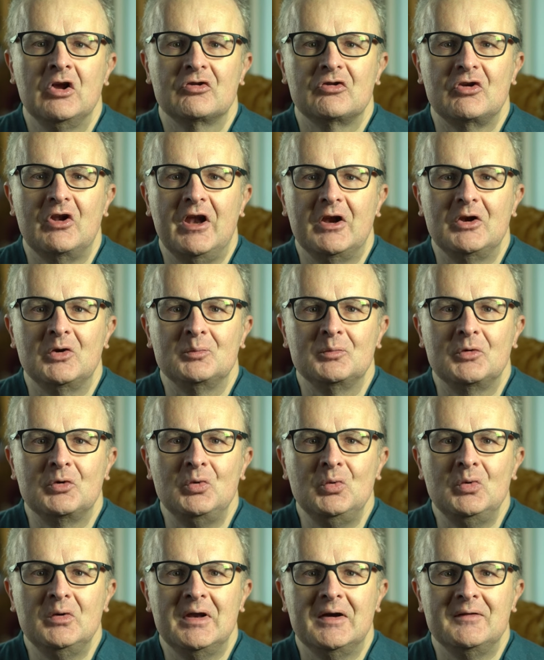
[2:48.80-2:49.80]
sondern um
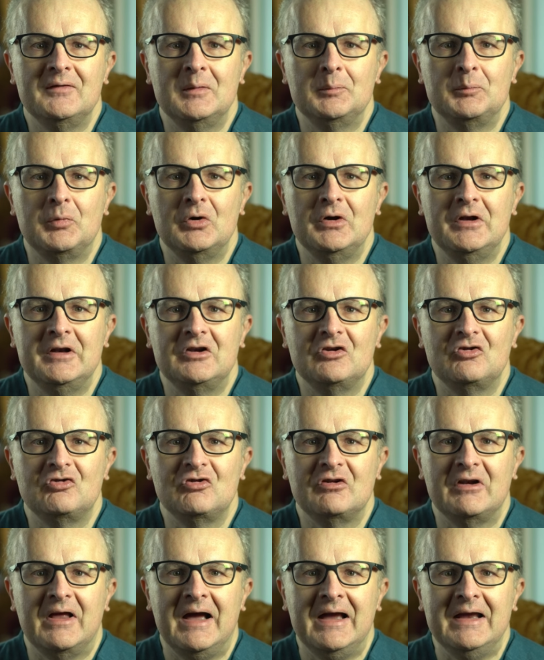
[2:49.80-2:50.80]
Güter wie
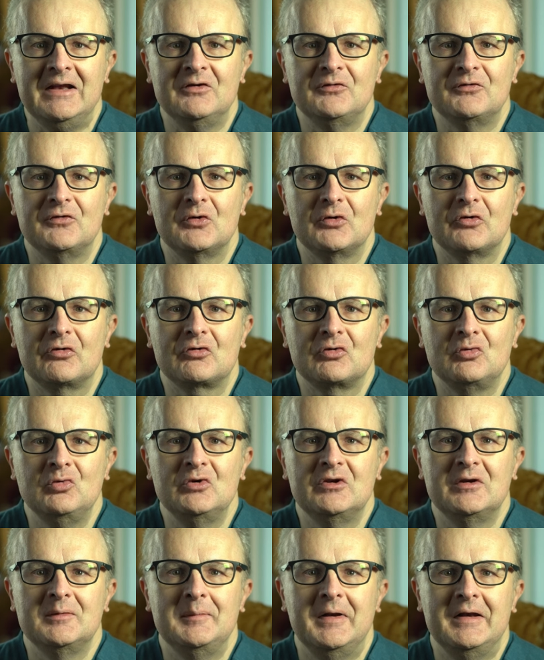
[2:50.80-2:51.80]
politischen Einfluss,
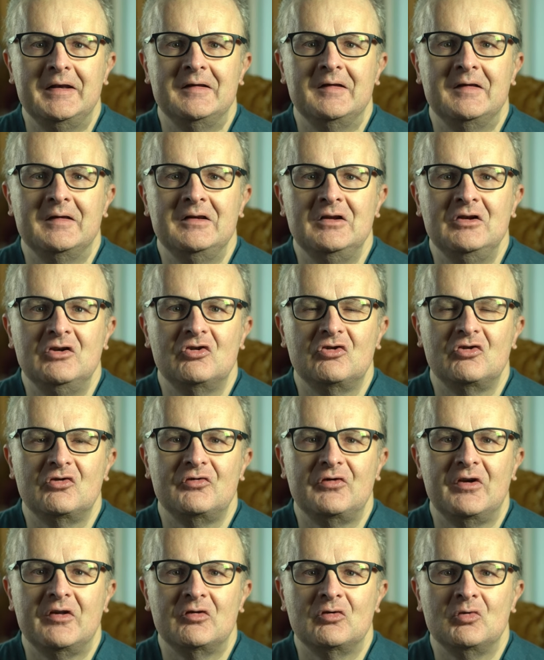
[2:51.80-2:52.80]
gute medizinische
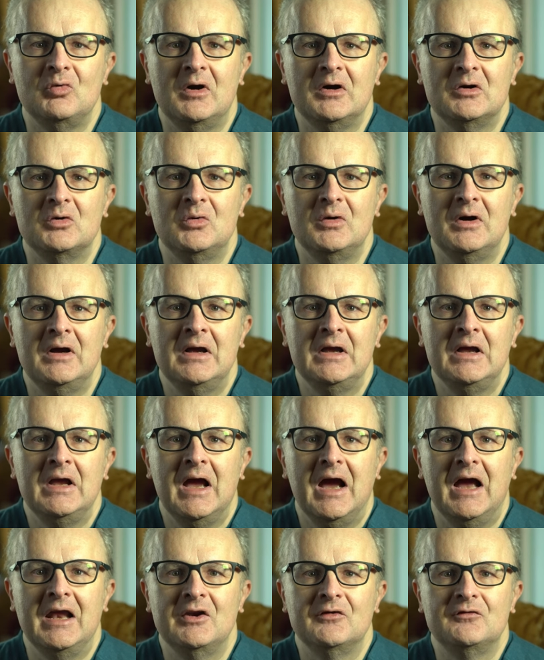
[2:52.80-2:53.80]
Versorgung,
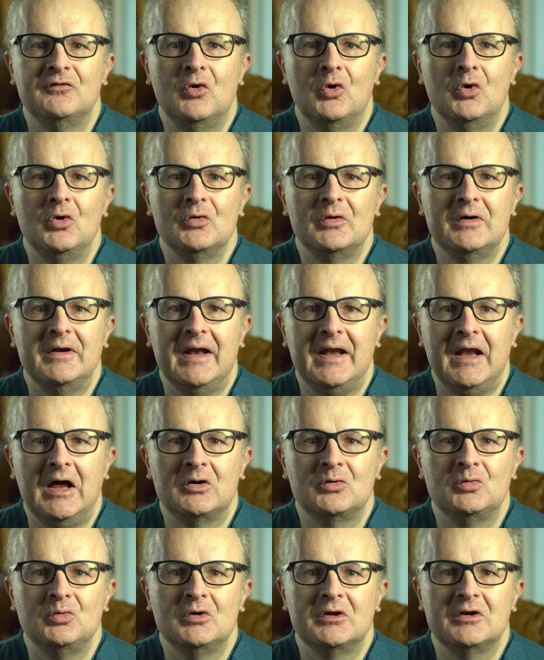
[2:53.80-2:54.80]
eine Wohnung in einer
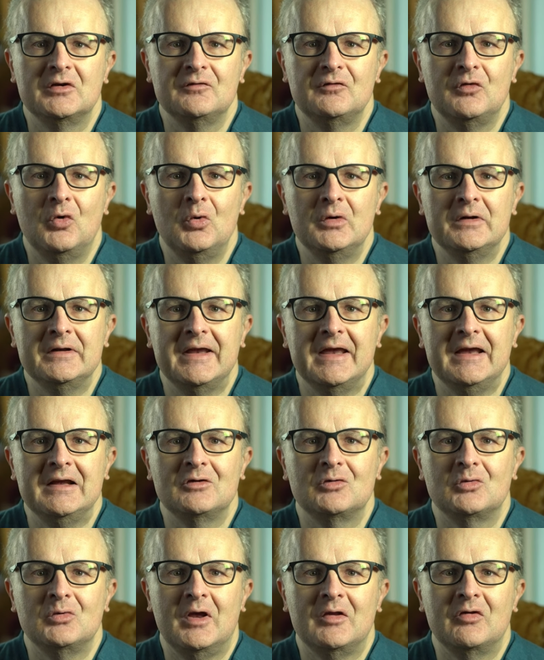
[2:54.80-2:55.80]
guten
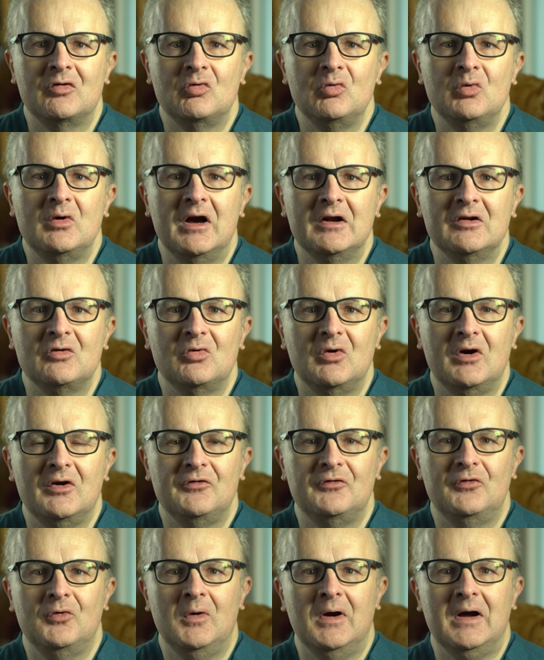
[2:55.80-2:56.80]
Wohngegend oder Zugang zu
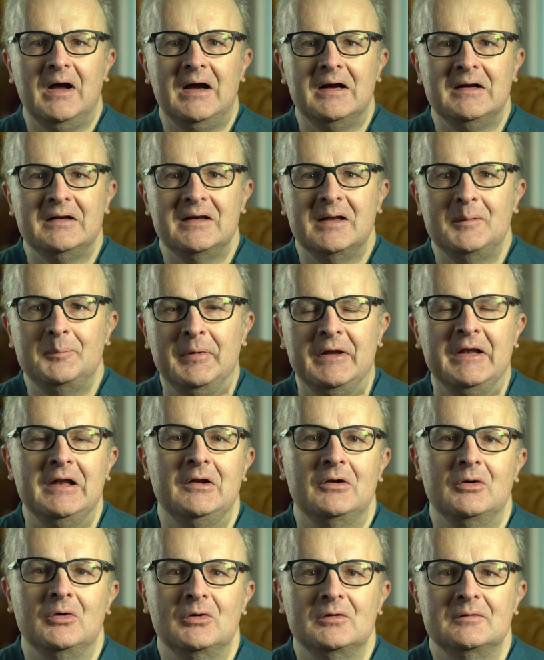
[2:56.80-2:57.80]
hervorragender
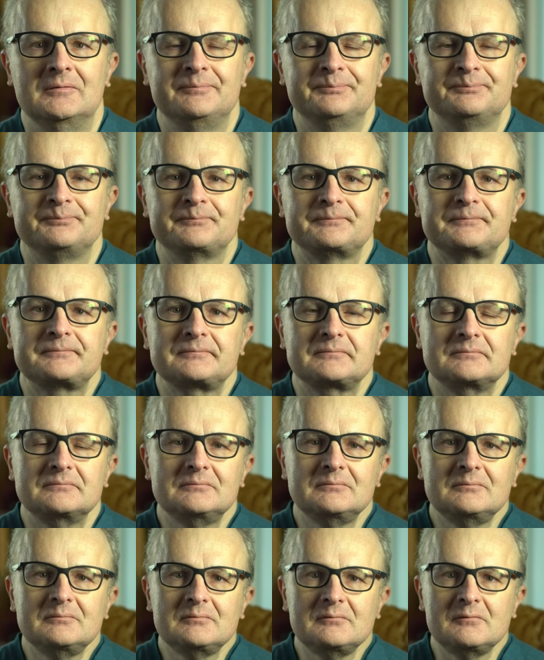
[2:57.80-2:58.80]
Bildung.
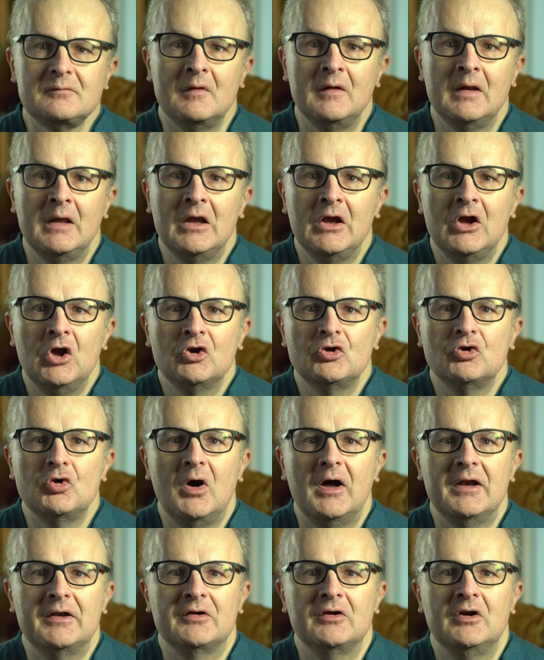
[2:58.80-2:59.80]

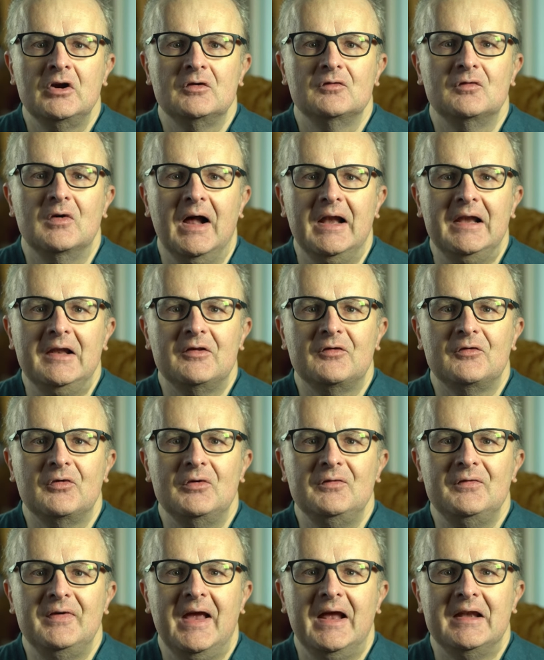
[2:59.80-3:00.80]
Dort, wo alles
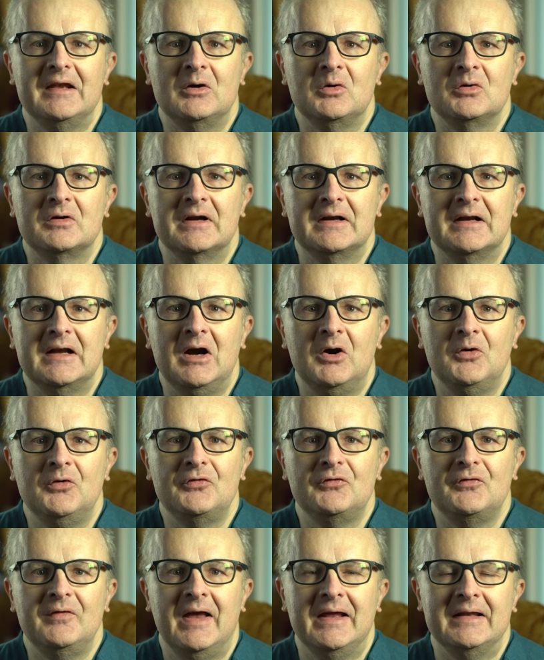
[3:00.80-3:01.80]
von Wert auch
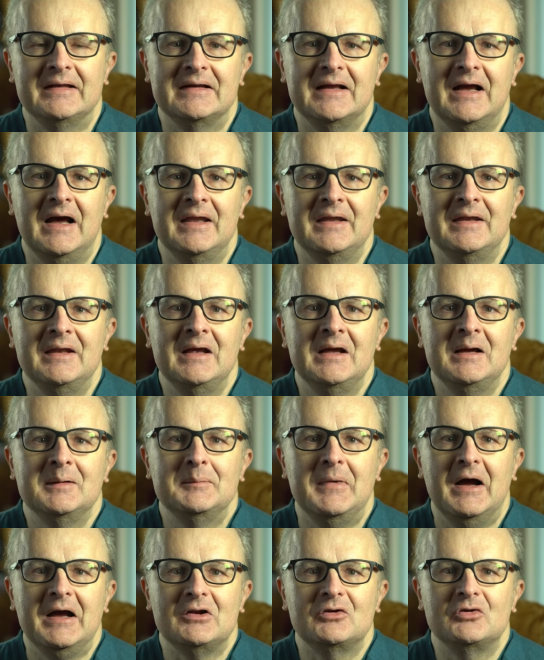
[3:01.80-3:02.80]
gekauft werden kann,
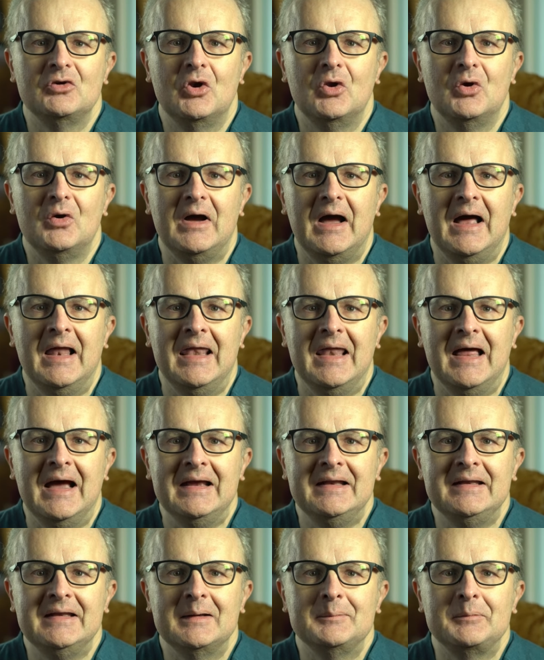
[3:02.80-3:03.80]
macht nur noch
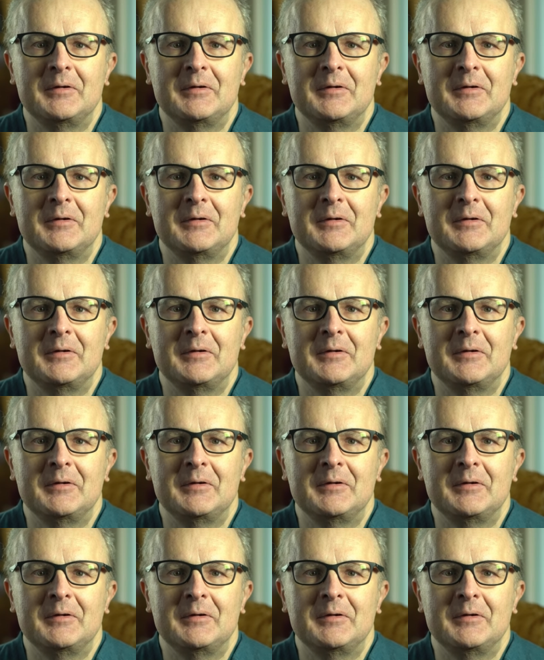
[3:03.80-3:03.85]
allein der